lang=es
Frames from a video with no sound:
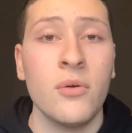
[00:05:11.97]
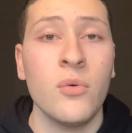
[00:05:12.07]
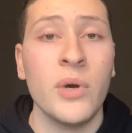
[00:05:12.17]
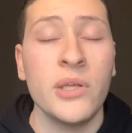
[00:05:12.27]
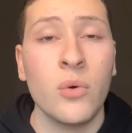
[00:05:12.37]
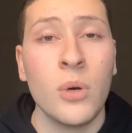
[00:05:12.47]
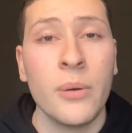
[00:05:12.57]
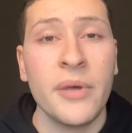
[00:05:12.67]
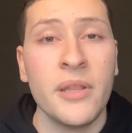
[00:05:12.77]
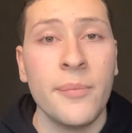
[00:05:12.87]
uruguayo
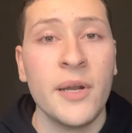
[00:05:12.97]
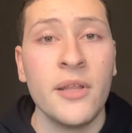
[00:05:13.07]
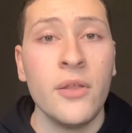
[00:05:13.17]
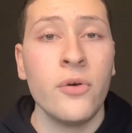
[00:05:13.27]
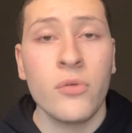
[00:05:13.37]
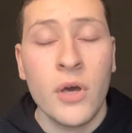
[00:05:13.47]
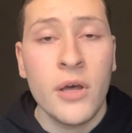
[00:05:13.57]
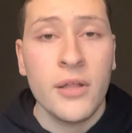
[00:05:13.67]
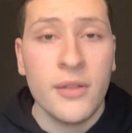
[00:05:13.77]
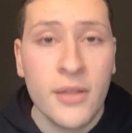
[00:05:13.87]
jugaba 20 partidos
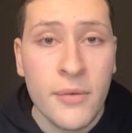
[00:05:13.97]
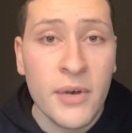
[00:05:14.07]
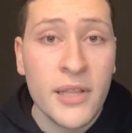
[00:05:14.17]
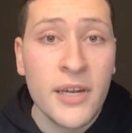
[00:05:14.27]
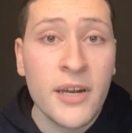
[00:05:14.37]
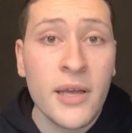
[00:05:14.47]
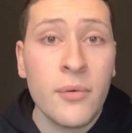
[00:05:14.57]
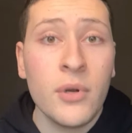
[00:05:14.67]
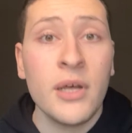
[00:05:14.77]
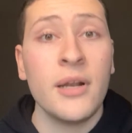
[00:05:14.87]
iban a tener que
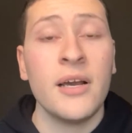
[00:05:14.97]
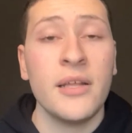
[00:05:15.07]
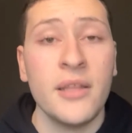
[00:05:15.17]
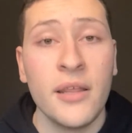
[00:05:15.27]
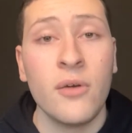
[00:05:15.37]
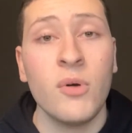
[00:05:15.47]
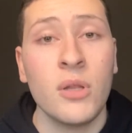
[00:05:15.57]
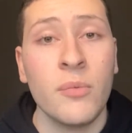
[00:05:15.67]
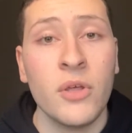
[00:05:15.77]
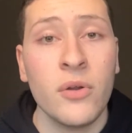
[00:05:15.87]
abonar la cantidad de
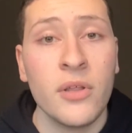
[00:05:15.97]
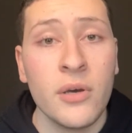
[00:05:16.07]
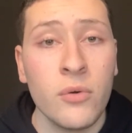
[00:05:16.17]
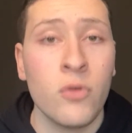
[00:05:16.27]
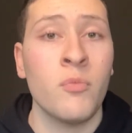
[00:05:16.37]
4 millones de euros,